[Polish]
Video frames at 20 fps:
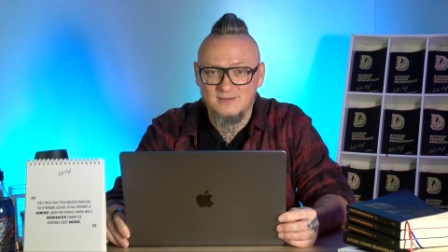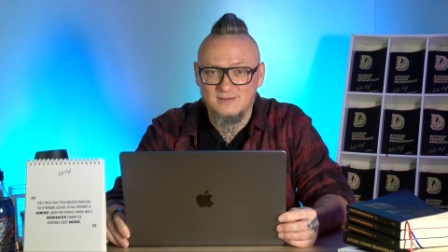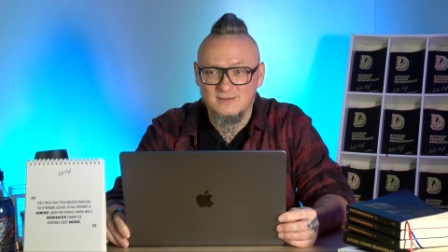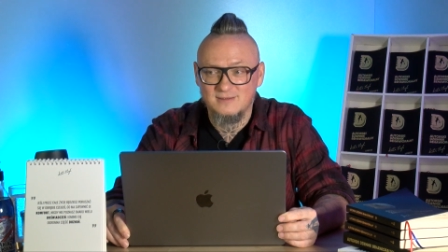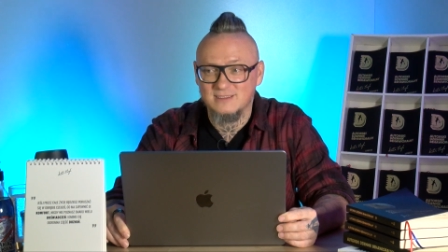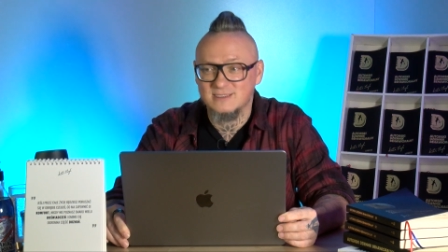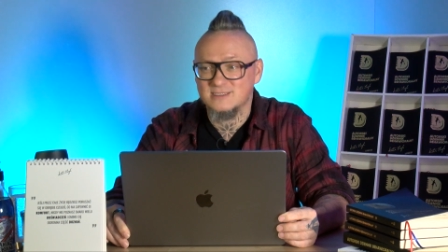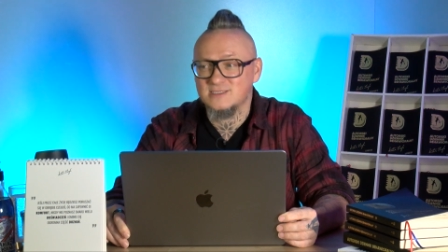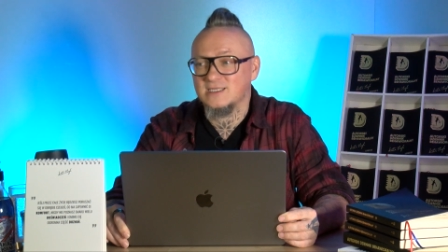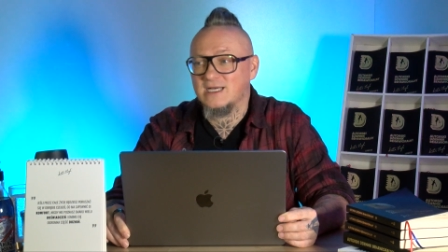
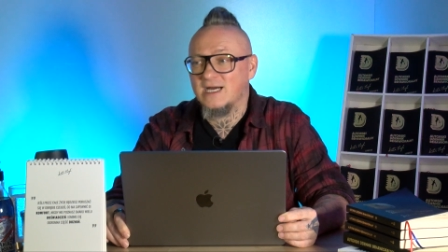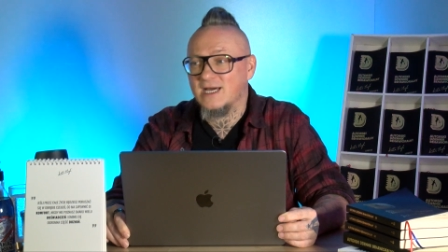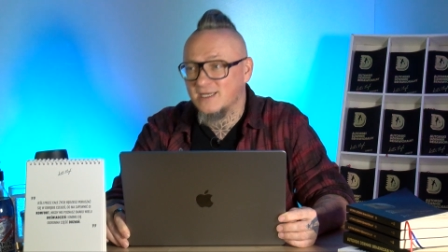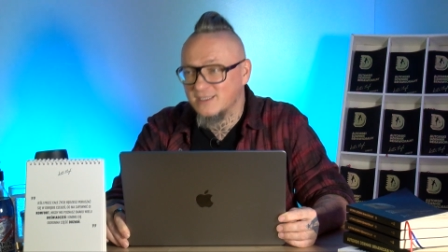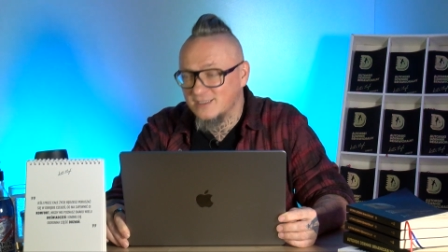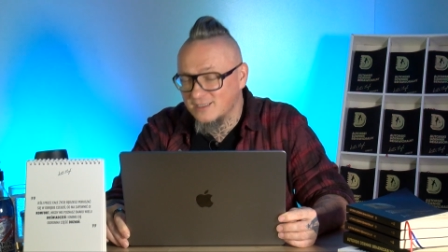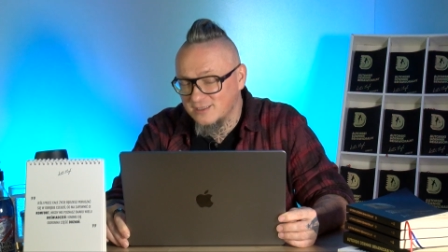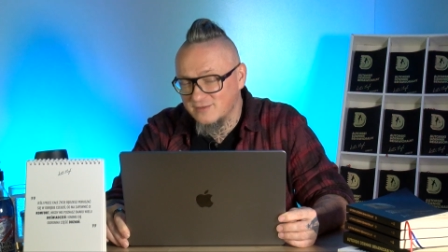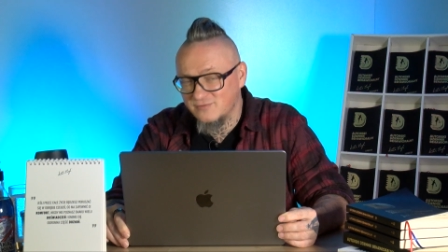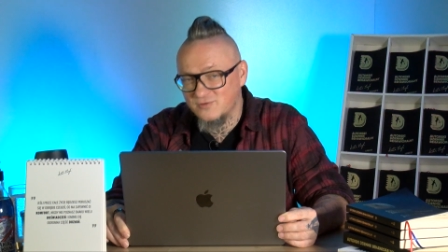jest
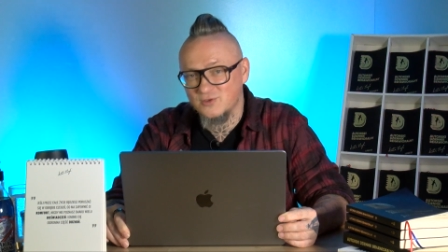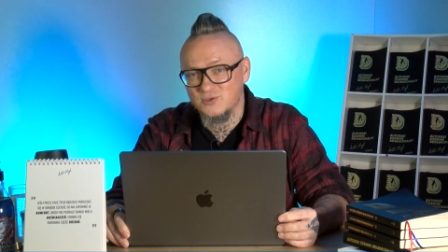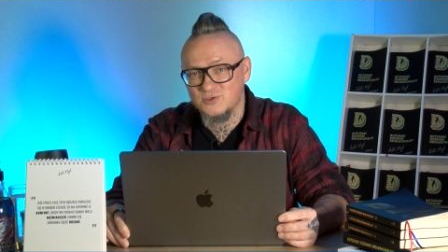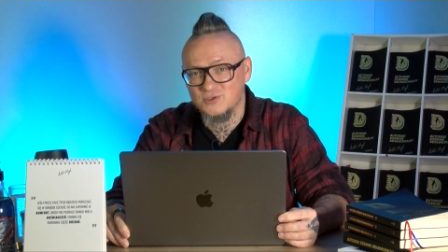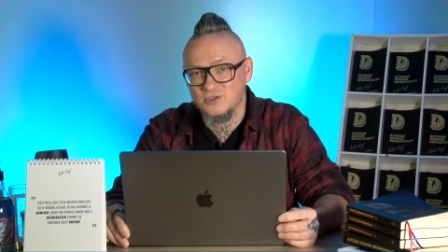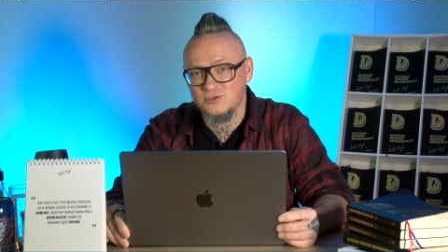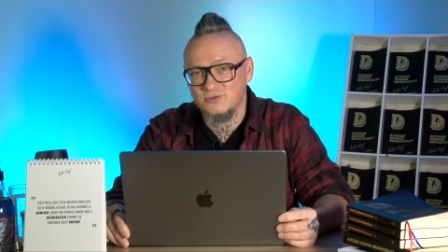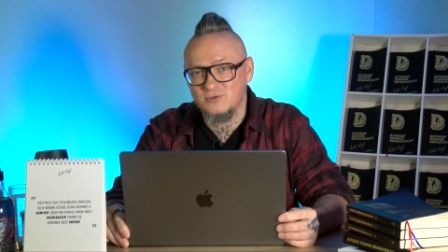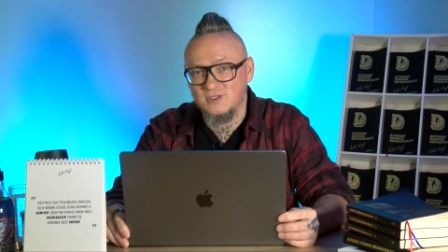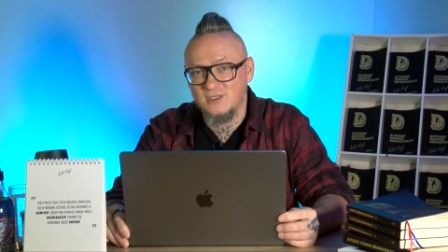
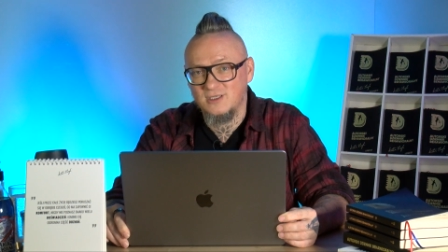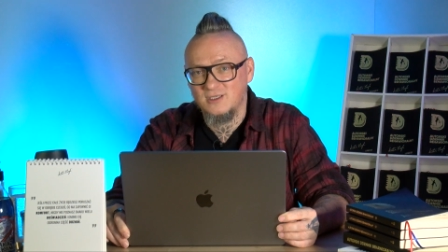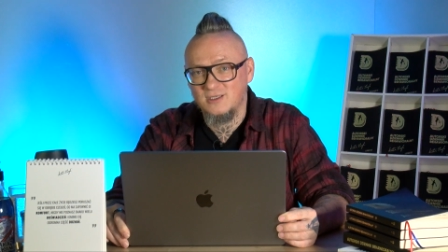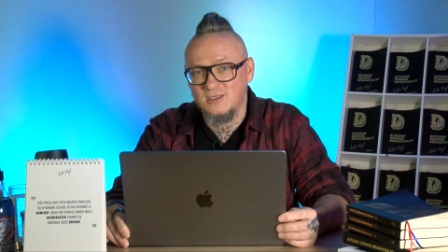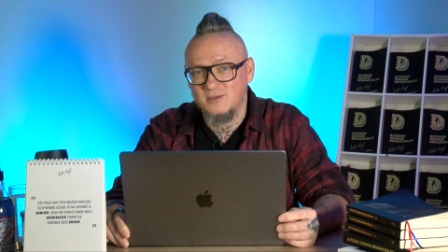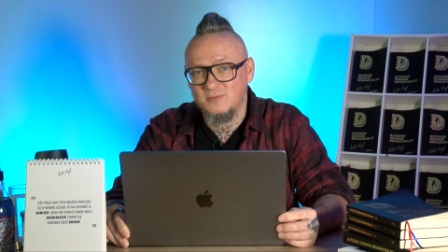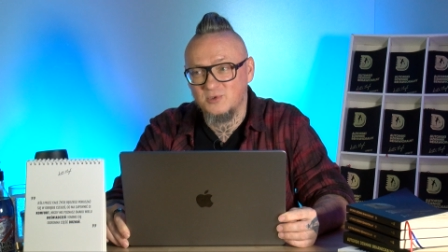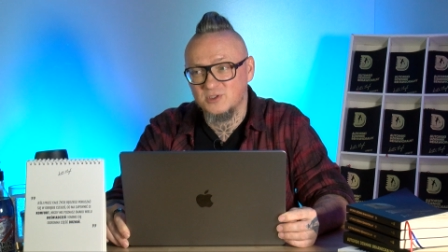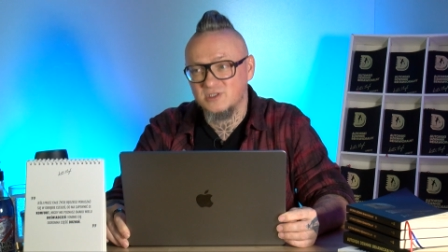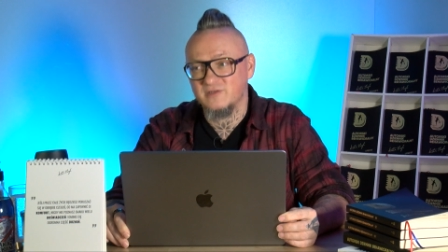charytatywnością,
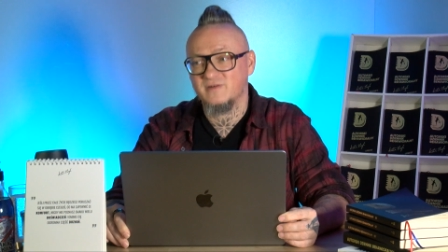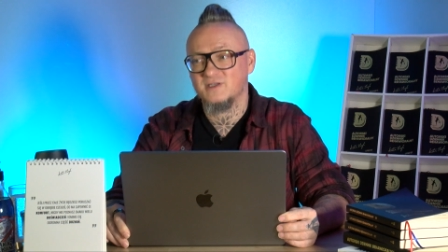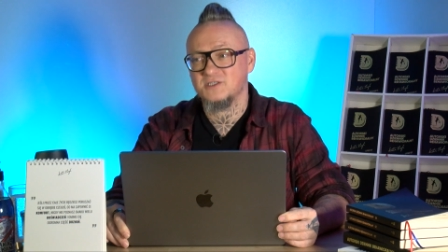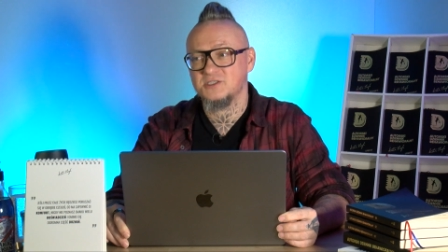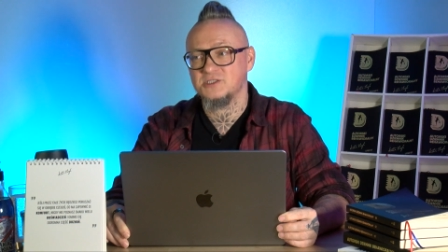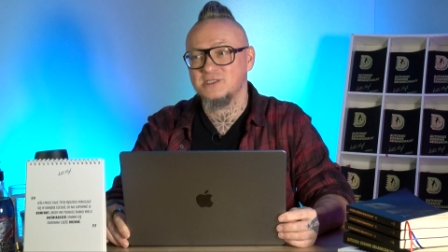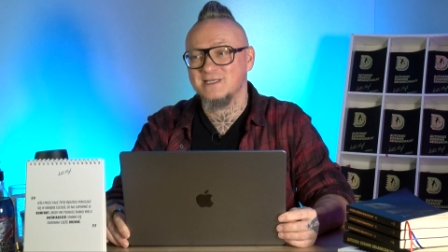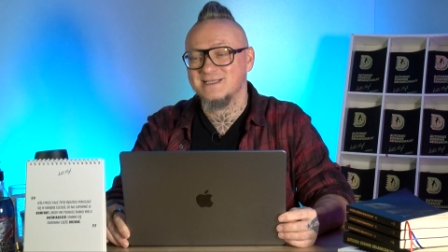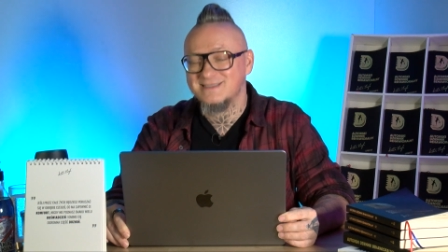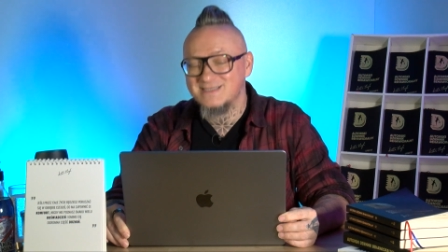
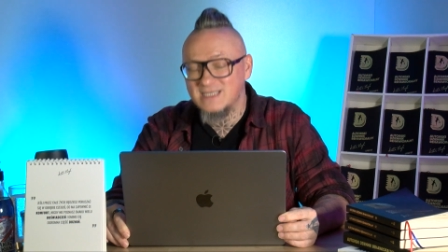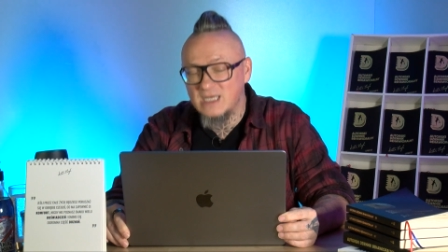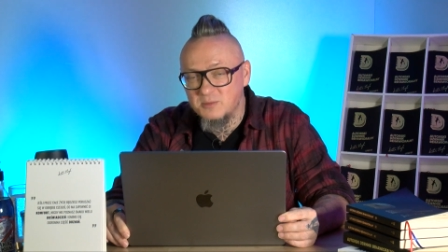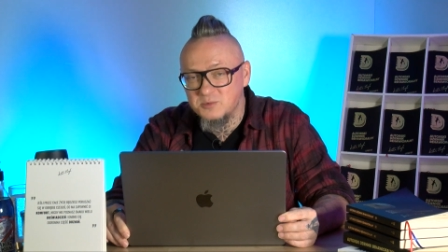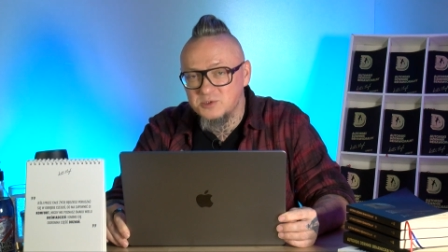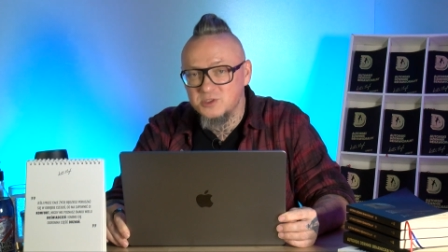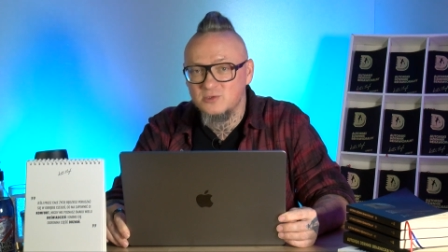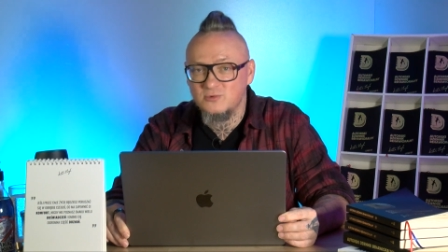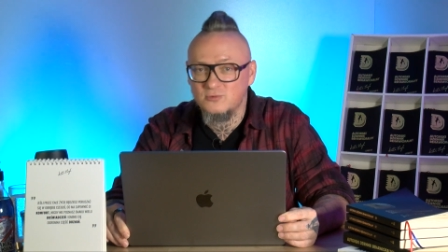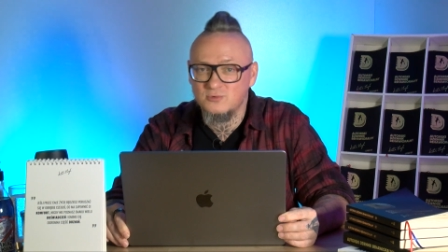ponieważ ja sam
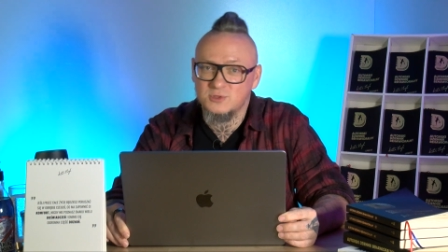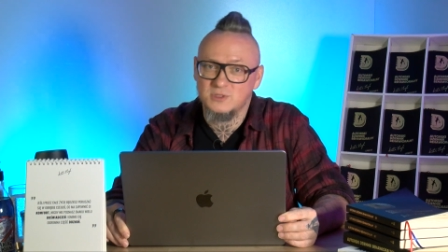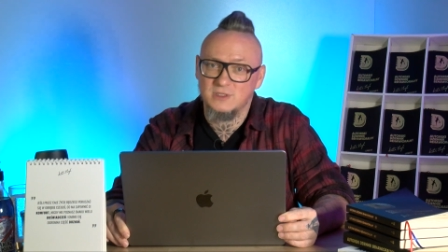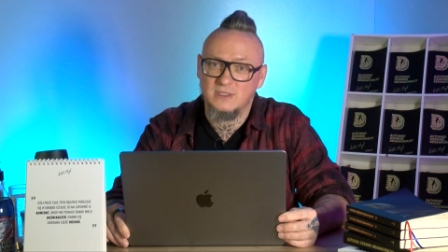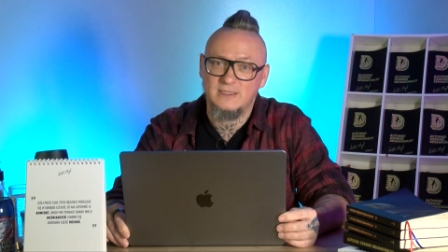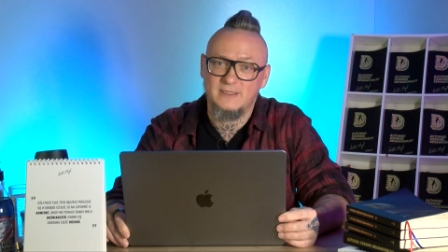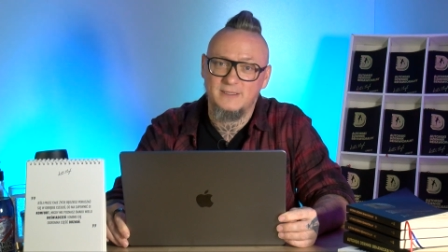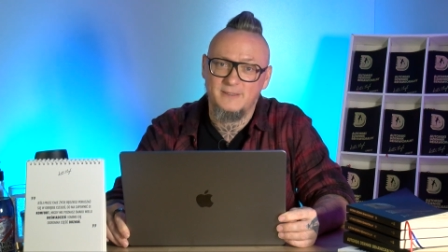się uczę.